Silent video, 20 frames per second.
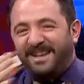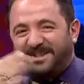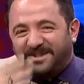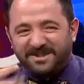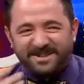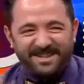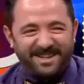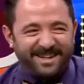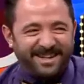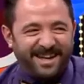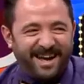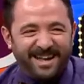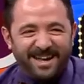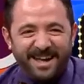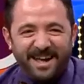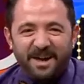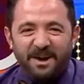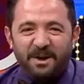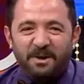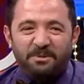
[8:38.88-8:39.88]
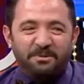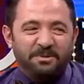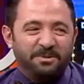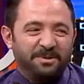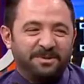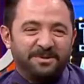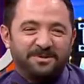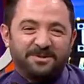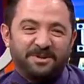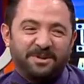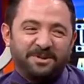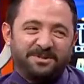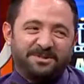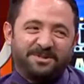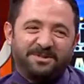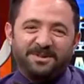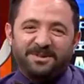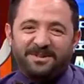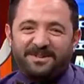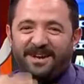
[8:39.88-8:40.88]
sen Coştun abi. Dur
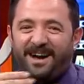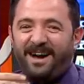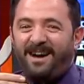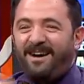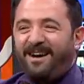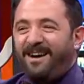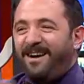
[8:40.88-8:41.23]
coştuk.